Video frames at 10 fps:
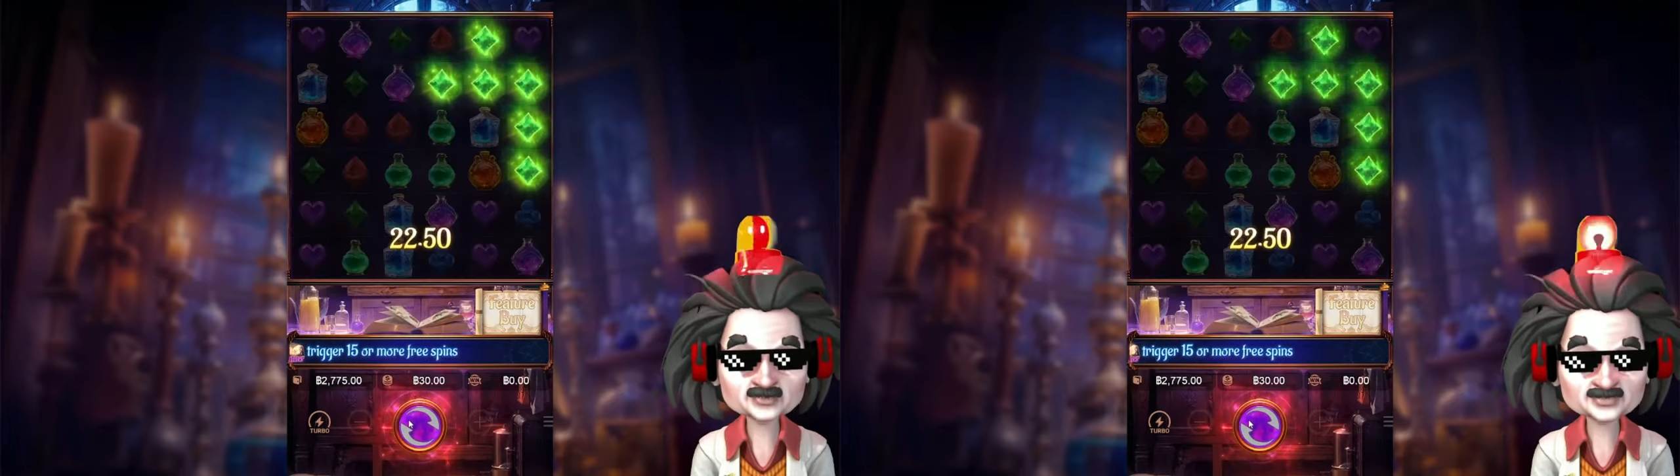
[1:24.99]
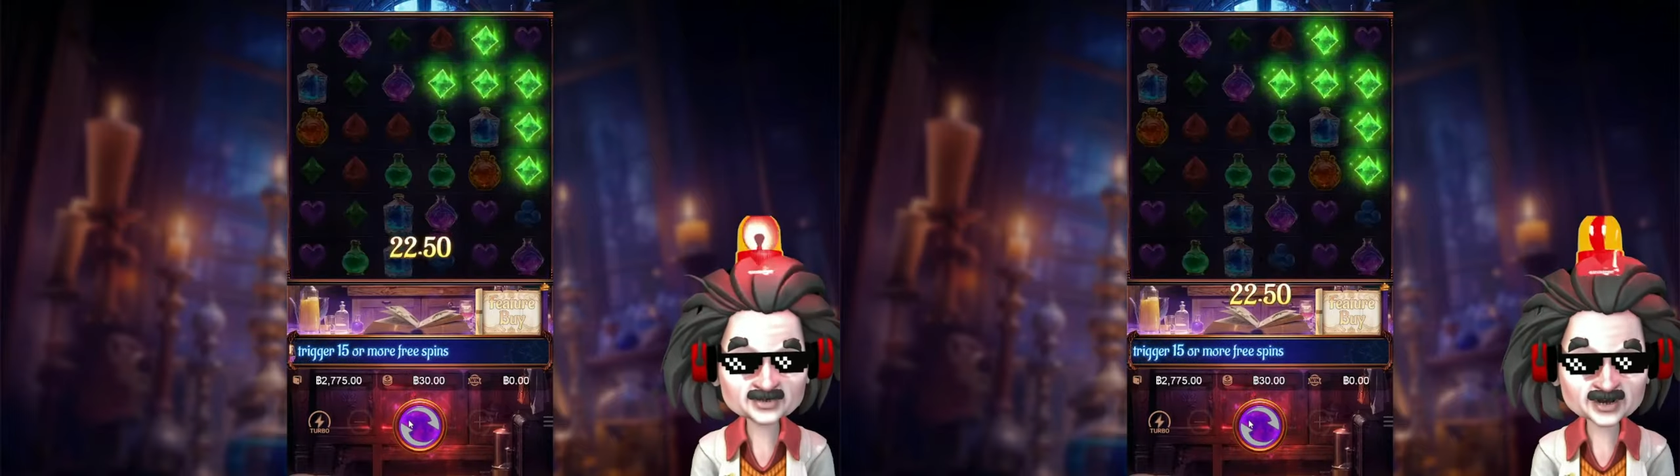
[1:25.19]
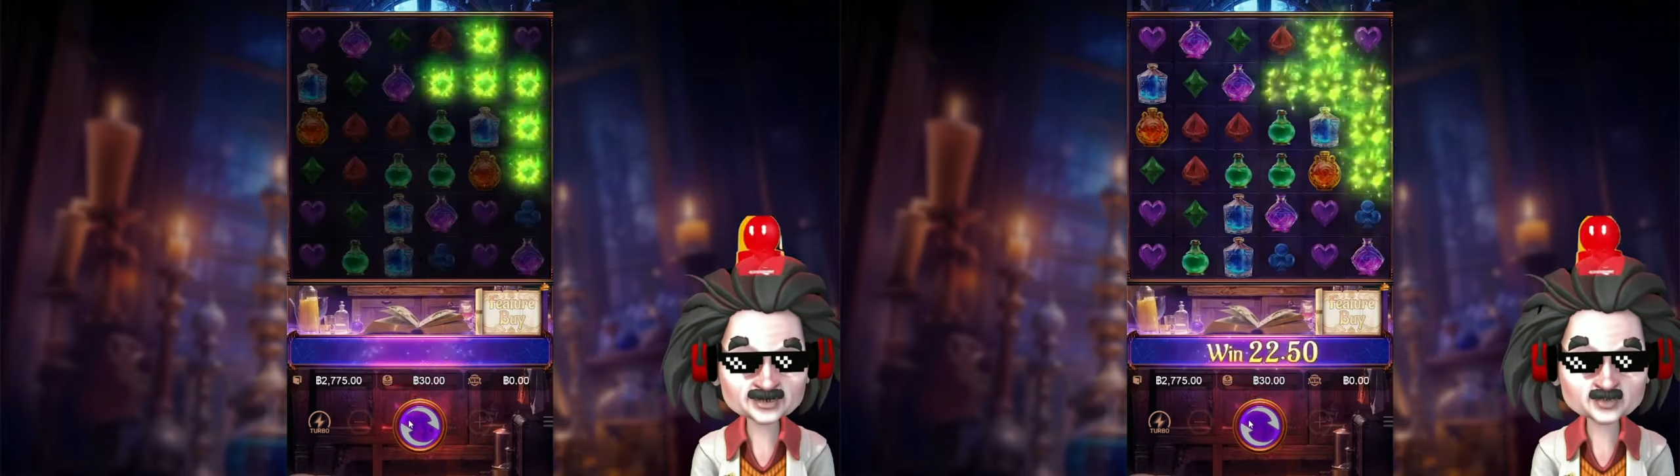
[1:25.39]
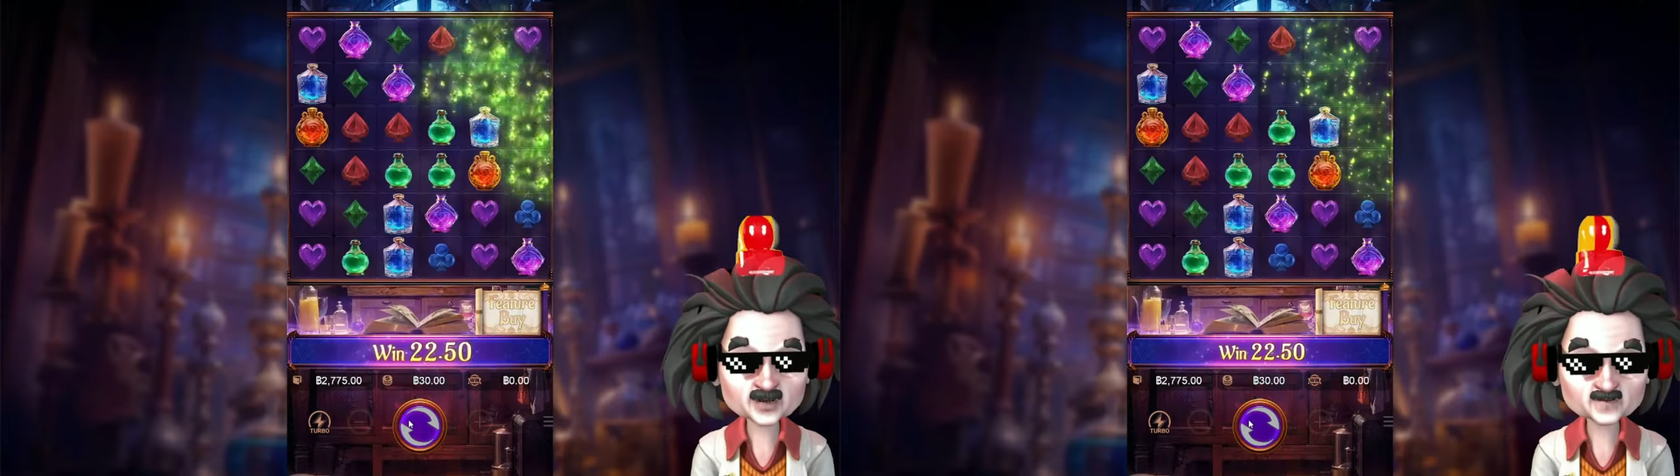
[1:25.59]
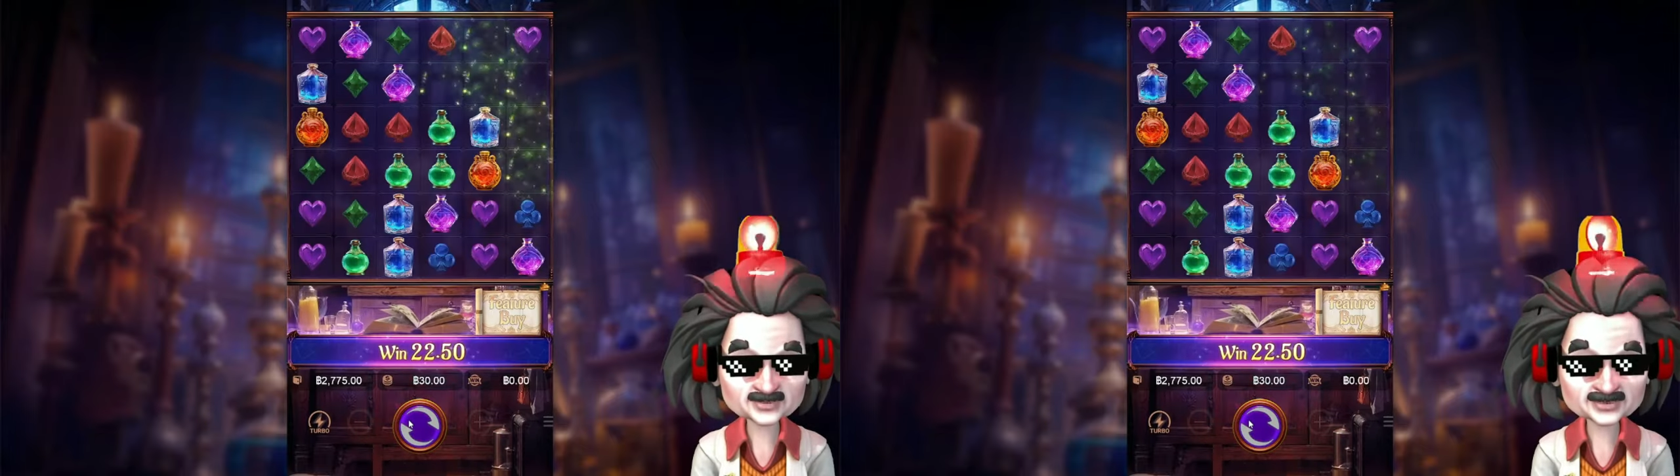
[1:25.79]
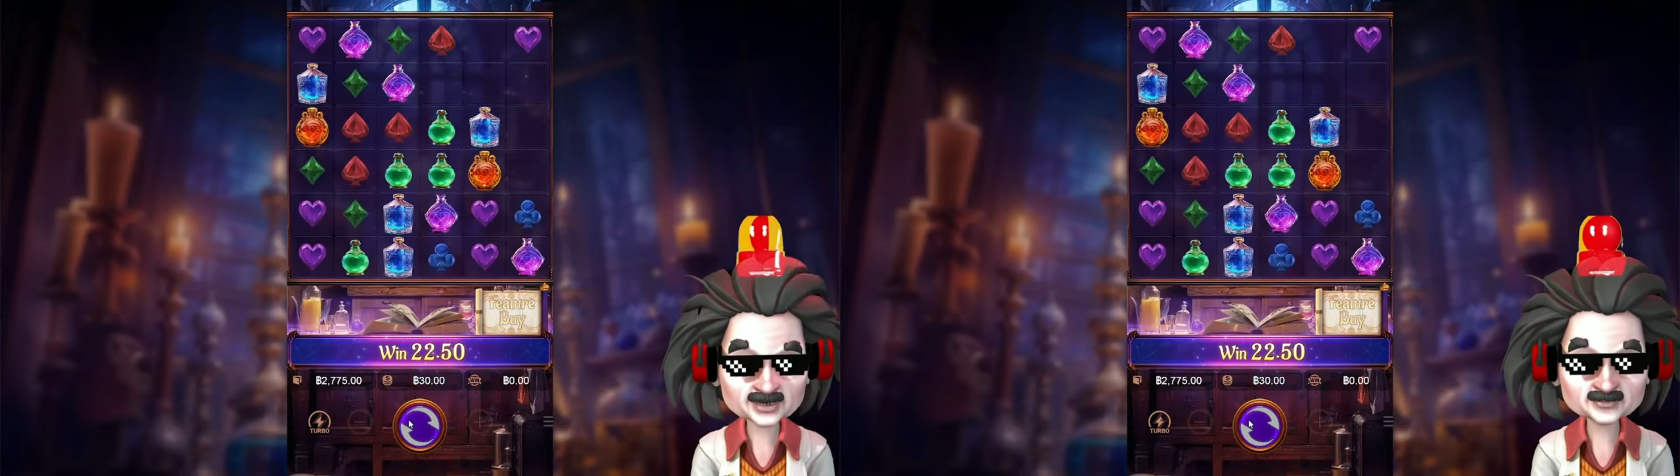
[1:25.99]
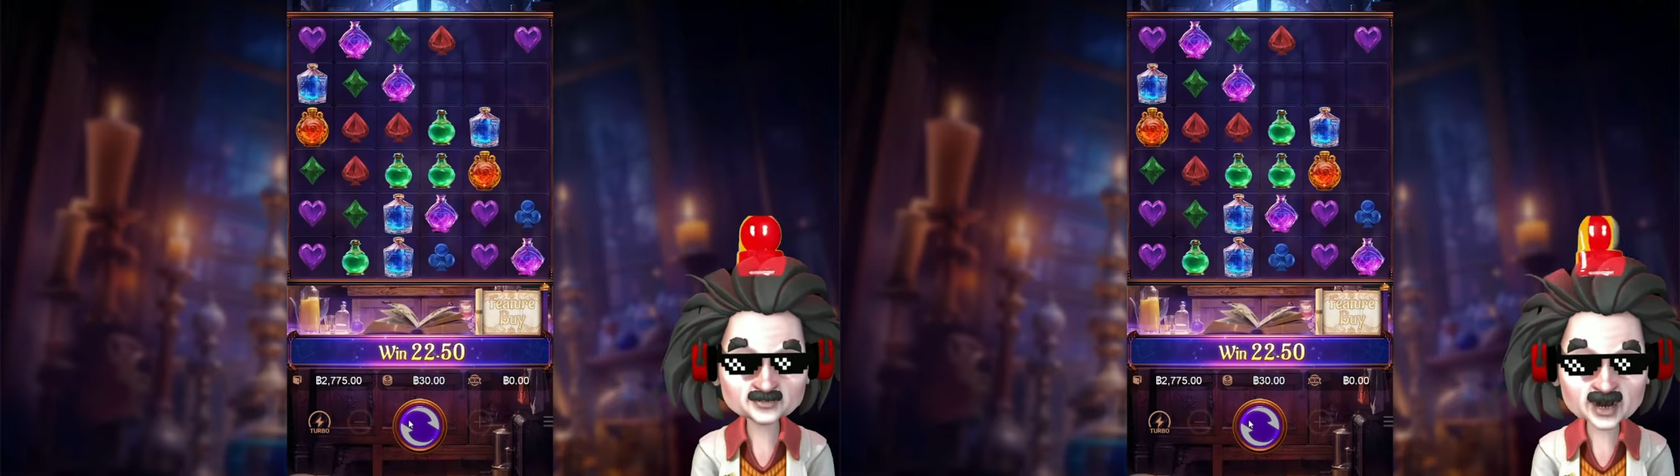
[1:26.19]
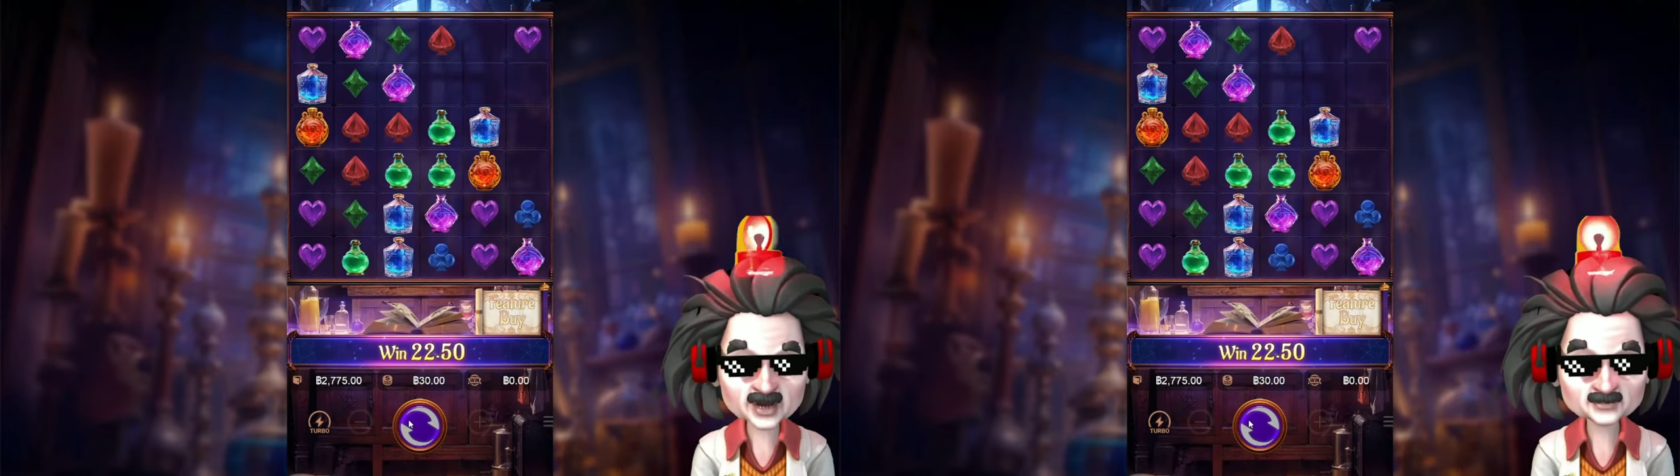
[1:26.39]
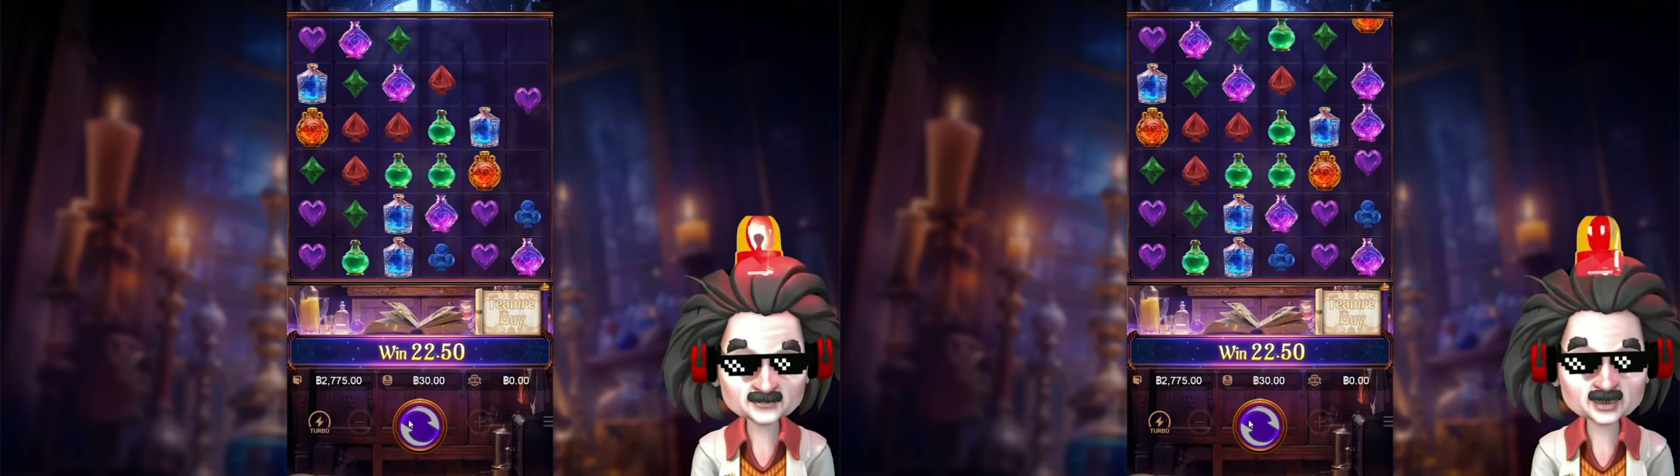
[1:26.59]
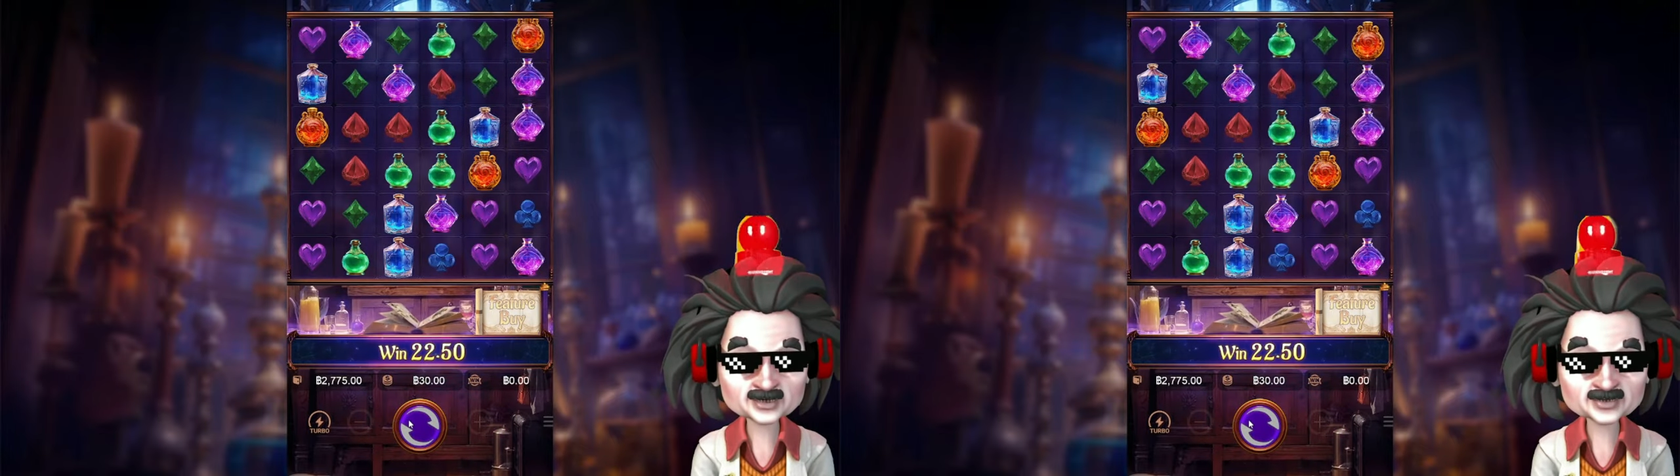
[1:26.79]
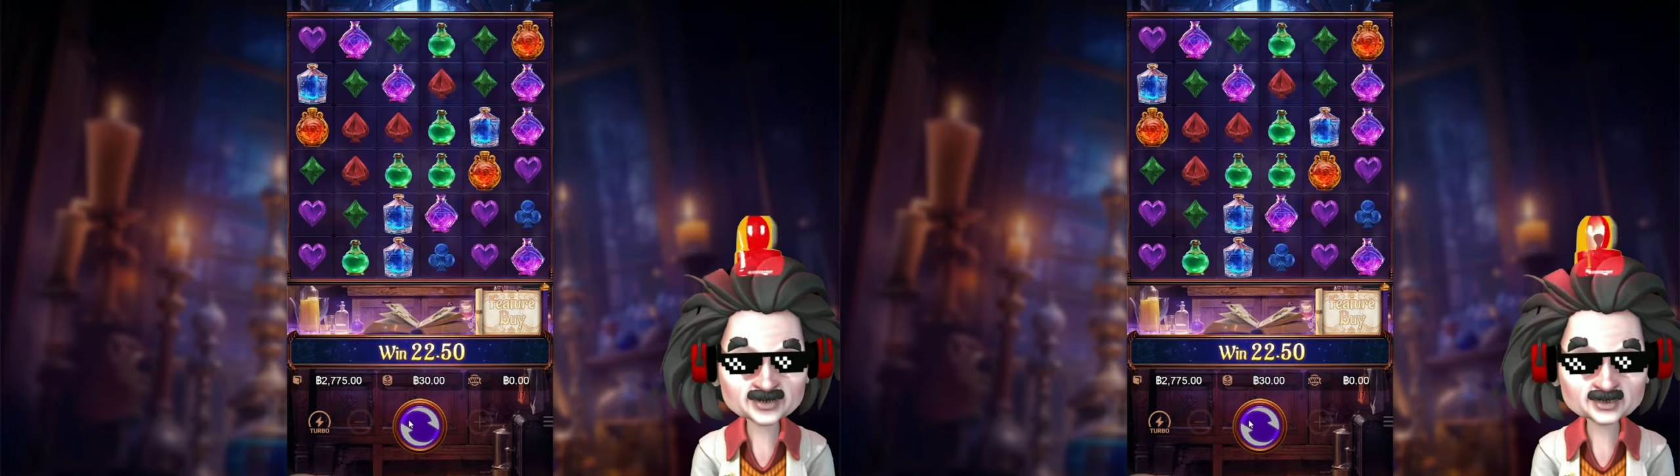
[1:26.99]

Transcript: อยากดูฟรีเกมว่ามันเป็นยังไง